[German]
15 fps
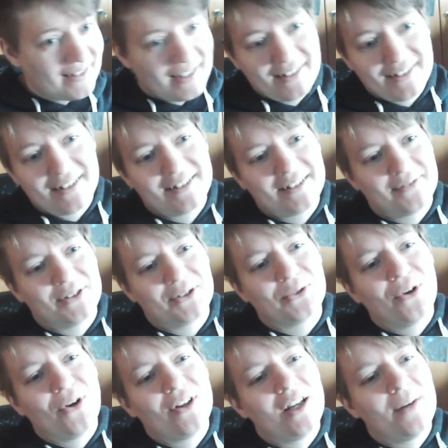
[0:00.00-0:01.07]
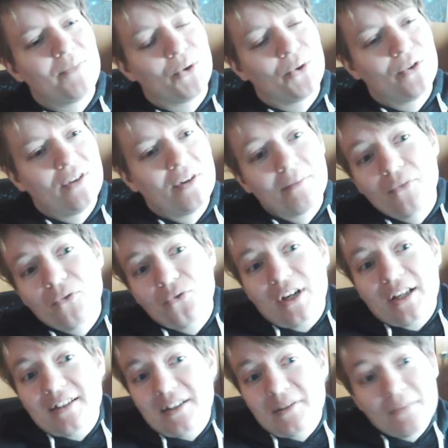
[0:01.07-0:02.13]
Danke, dass ihr mir zugehört habt und
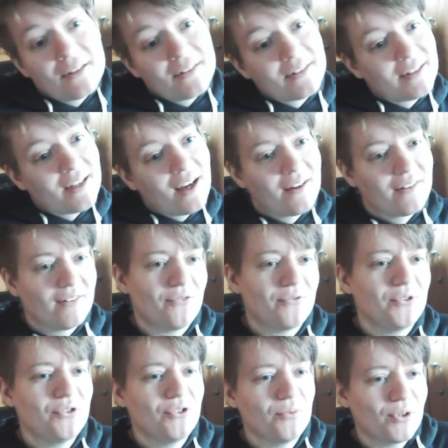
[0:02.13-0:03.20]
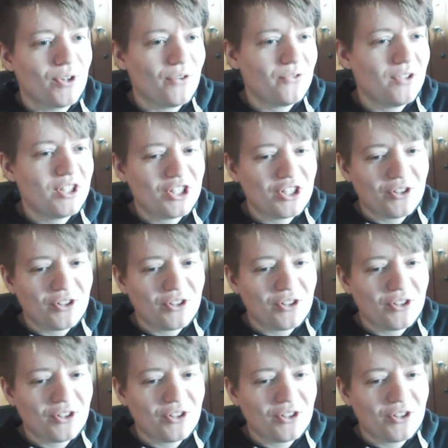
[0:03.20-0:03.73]
vielleicht sieht man sich ja auf YouTube oder auf Twitch.